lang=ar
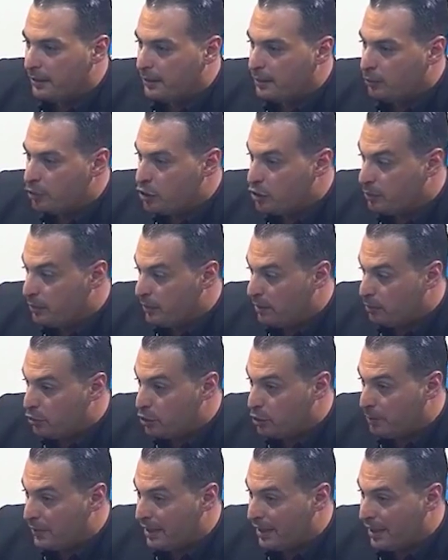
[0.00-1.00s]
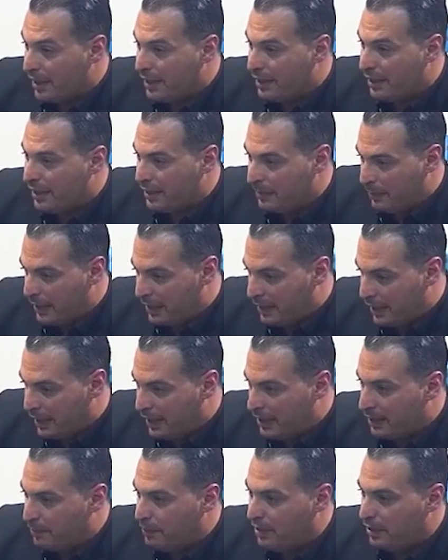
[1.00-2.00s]
مش من مش من القناه
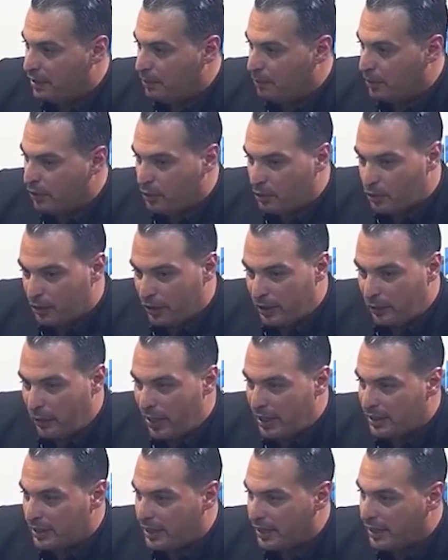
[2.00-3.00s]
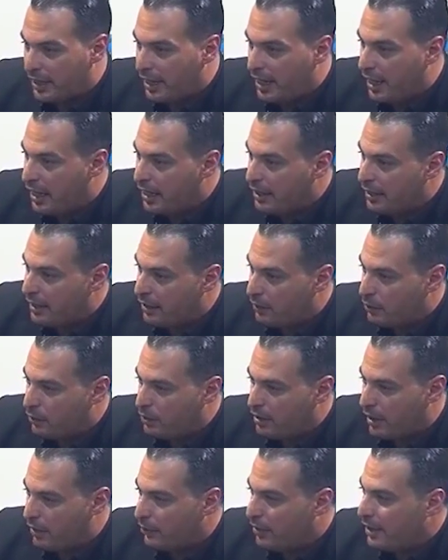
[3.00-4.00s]
معناها انا بيني بين روحي وحتى كعائله
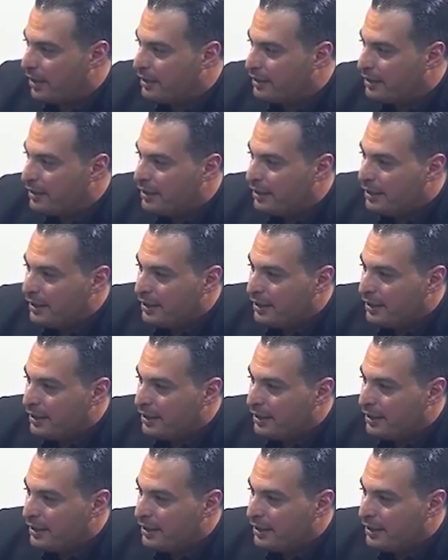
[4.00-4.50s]
وكواحد